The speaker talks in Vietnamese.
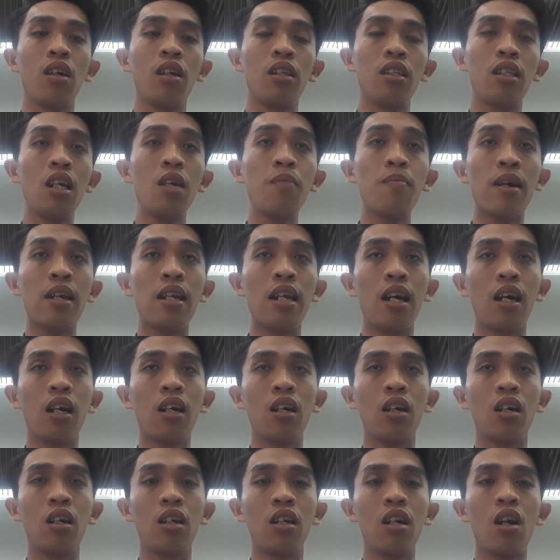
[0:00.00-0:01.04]
Chứ mà
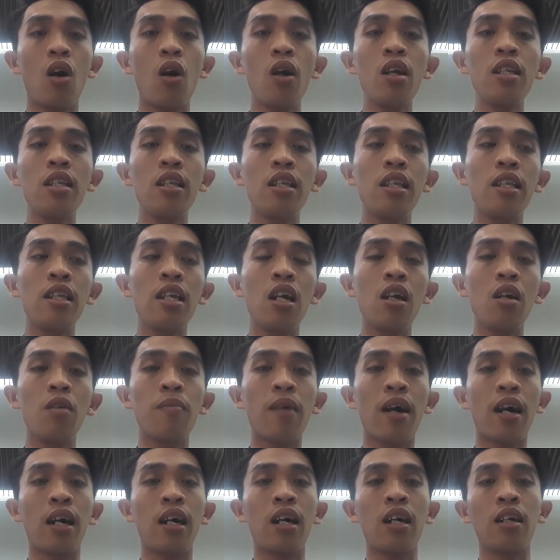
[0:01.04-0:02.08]
đừng nói như
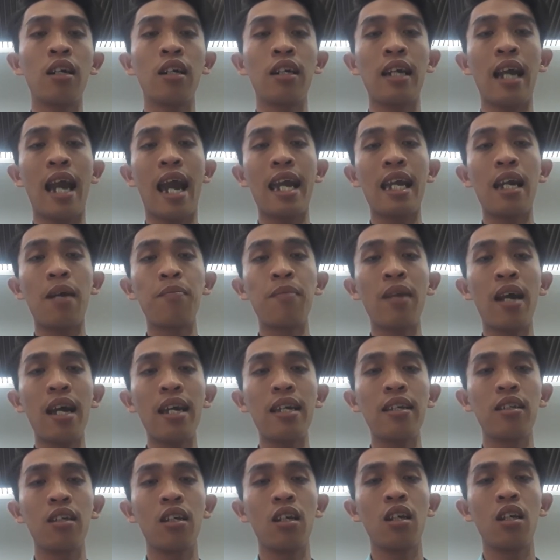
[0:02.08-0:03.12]
mà ngày hôm nay